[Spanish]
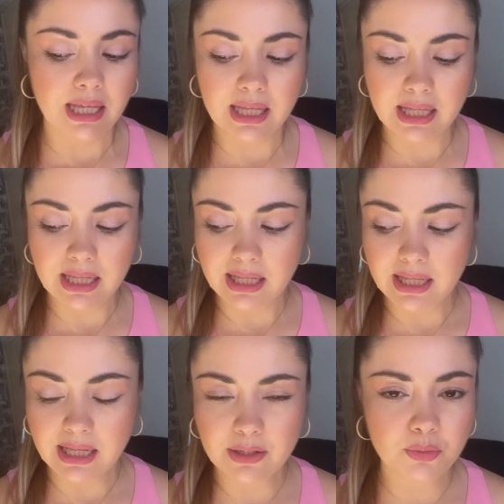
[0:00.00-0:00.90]

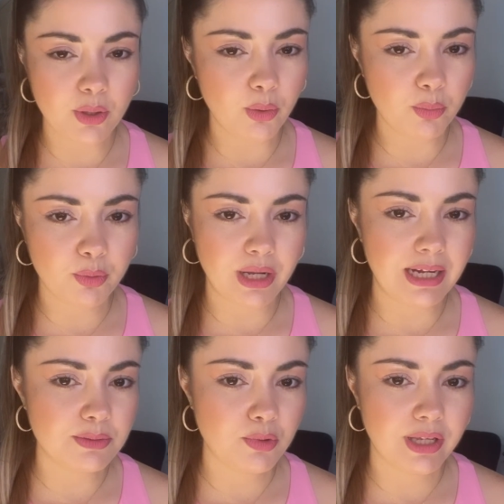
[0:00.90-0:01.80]
Eh, el cuidado corporal
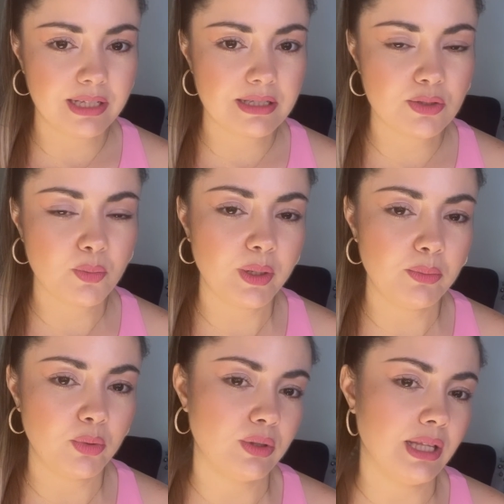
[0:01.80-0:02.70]
en las mujeres es súper
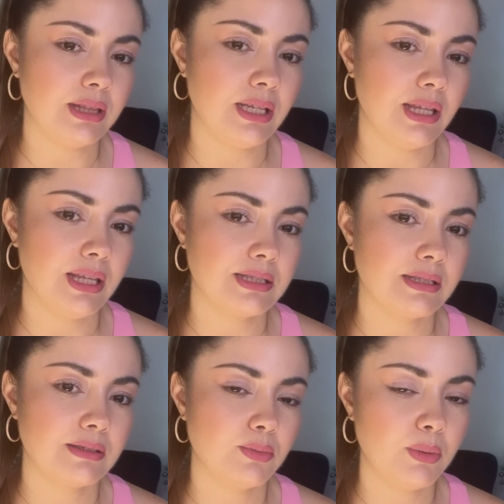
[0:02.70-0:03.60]
importante,
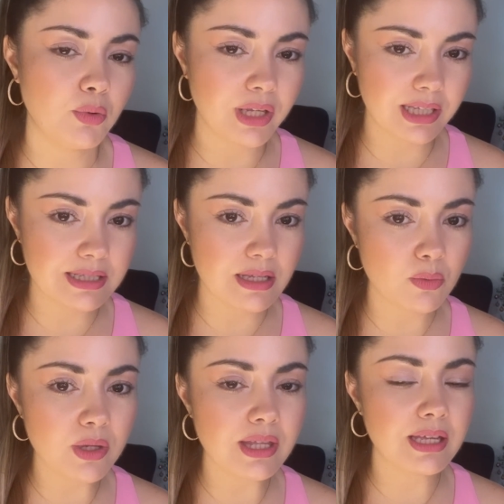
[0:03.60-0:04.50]
niñas. Una mujer que se
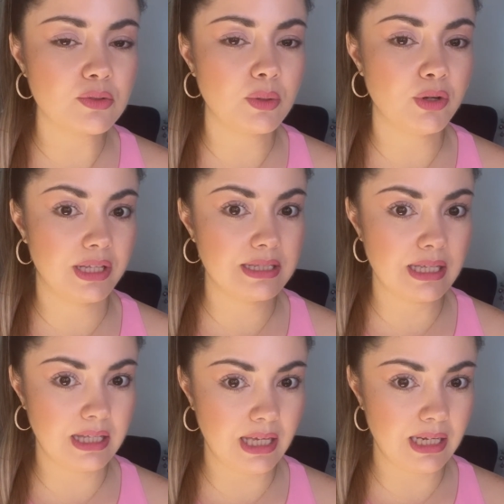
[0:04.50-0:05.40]
cuida es una mujer que
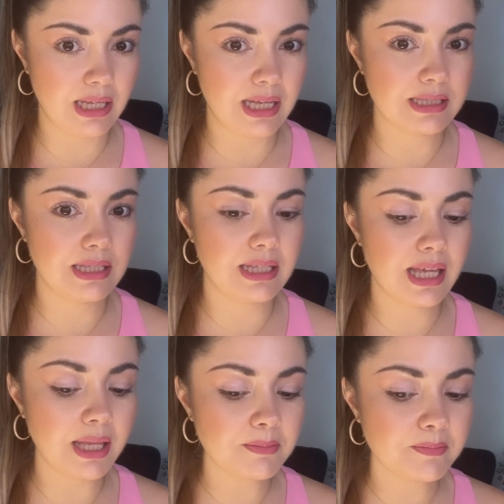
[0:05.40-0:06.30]
se quiere. Así
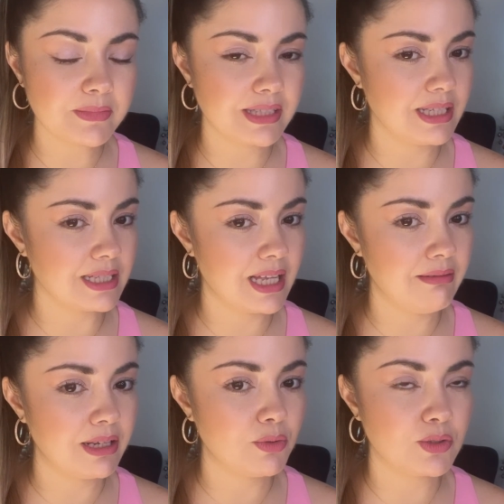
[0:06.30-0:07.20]
que ya saben, no es